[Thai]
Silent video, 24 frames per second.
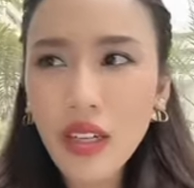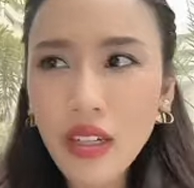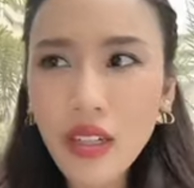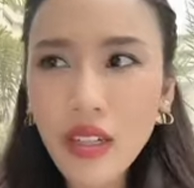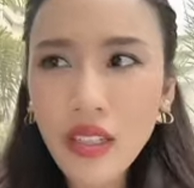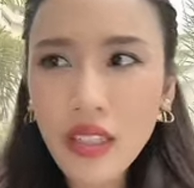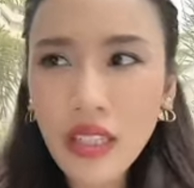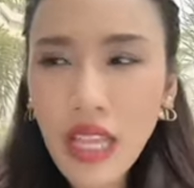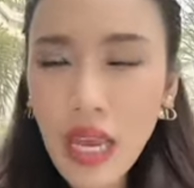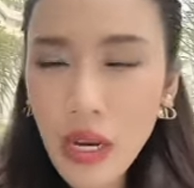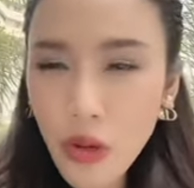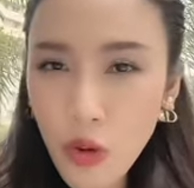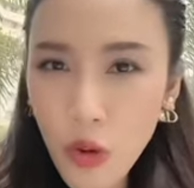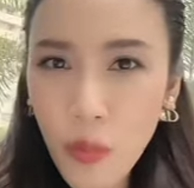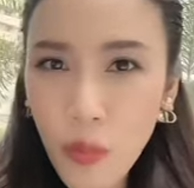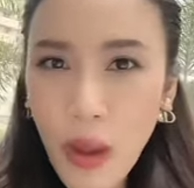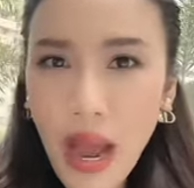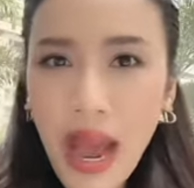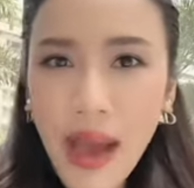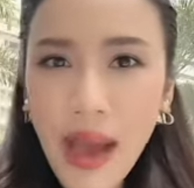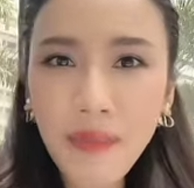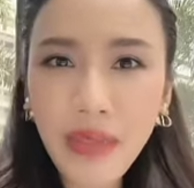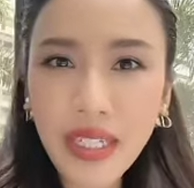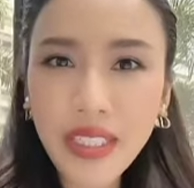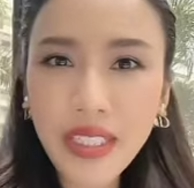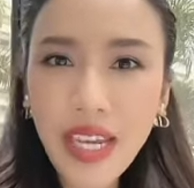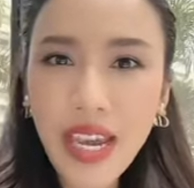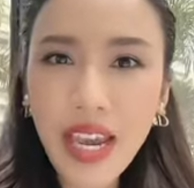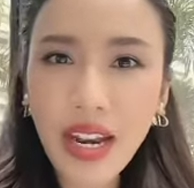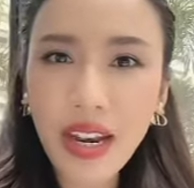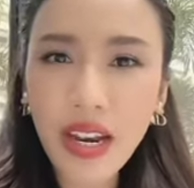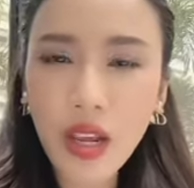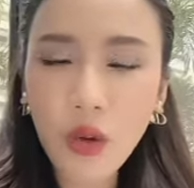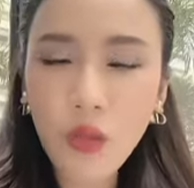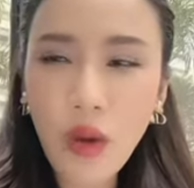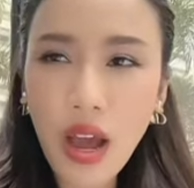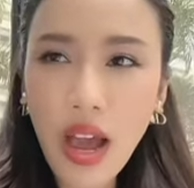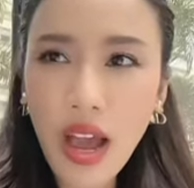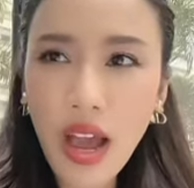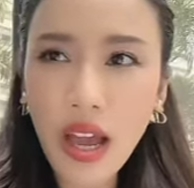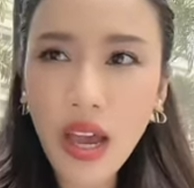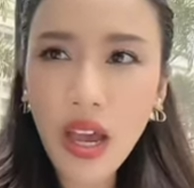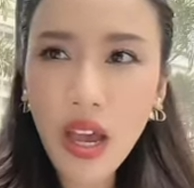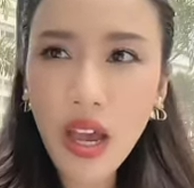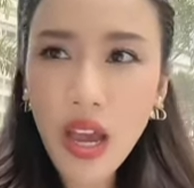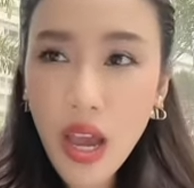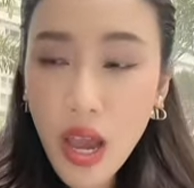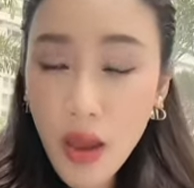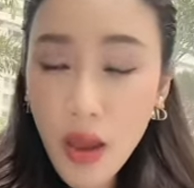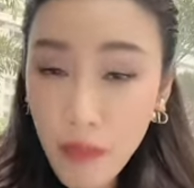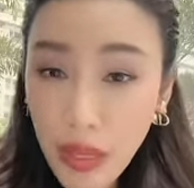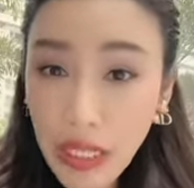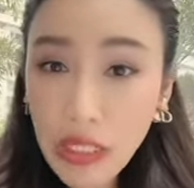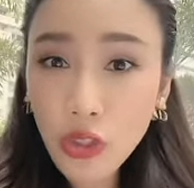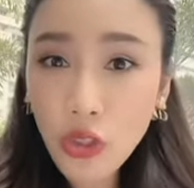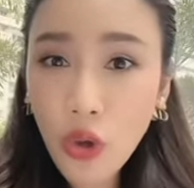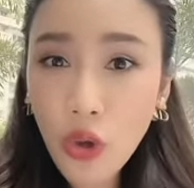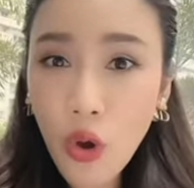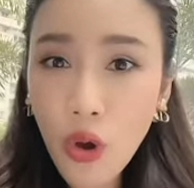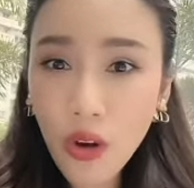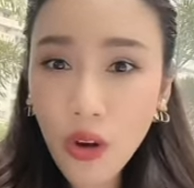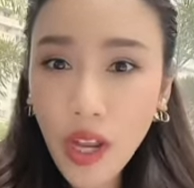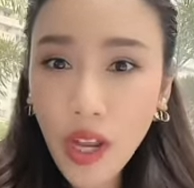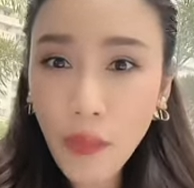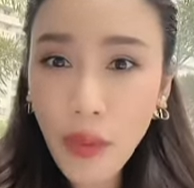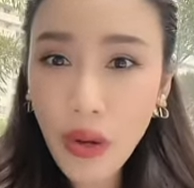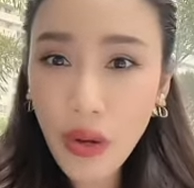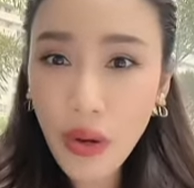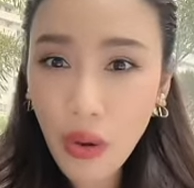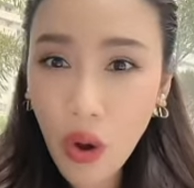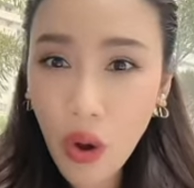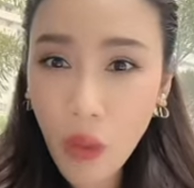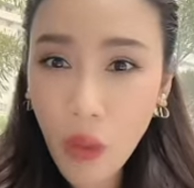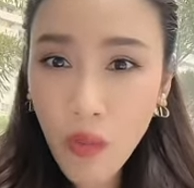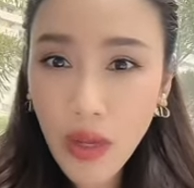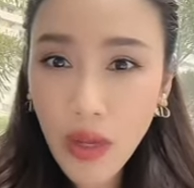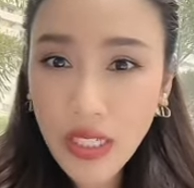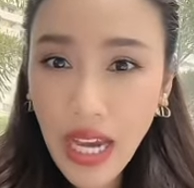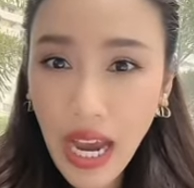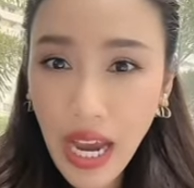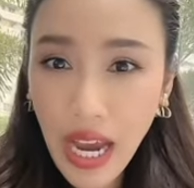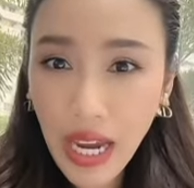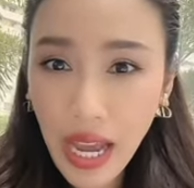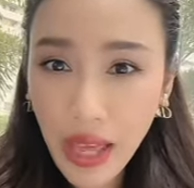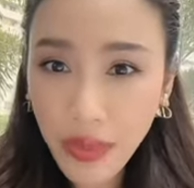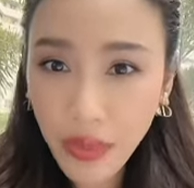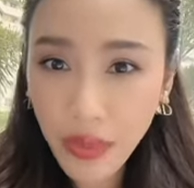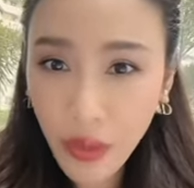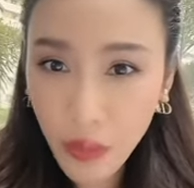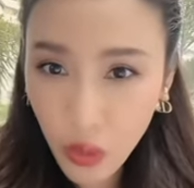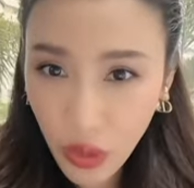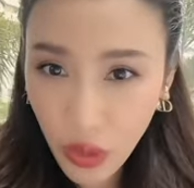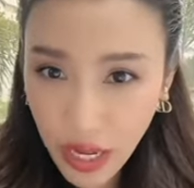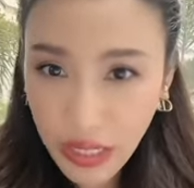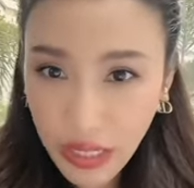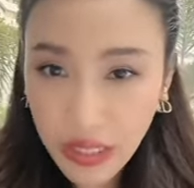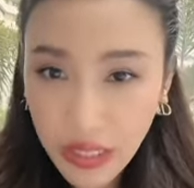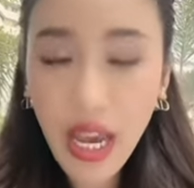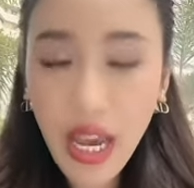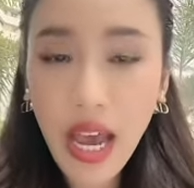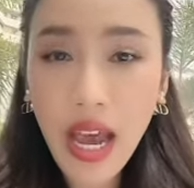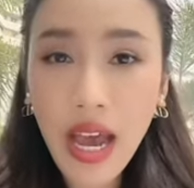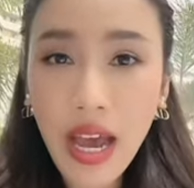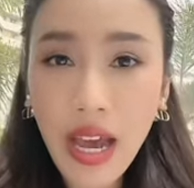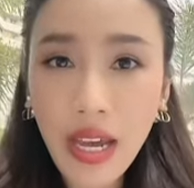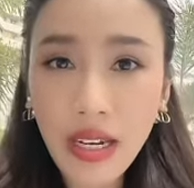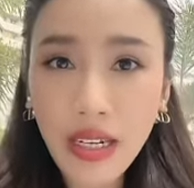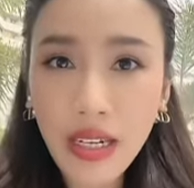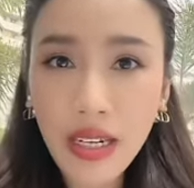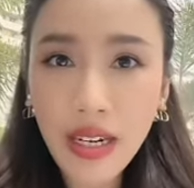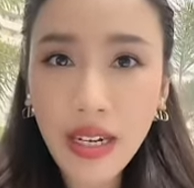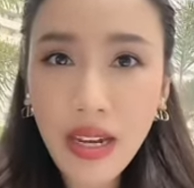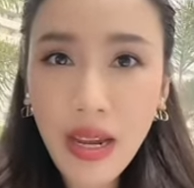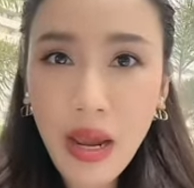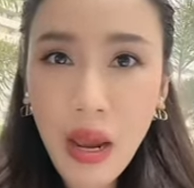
คือถ้าดูภาพเนี่ยจะเห็นเลยว่าบิ๊กโจ๊กเนี่ยเป็นรองผู้บัญชาการตำรวจแห่งชาติ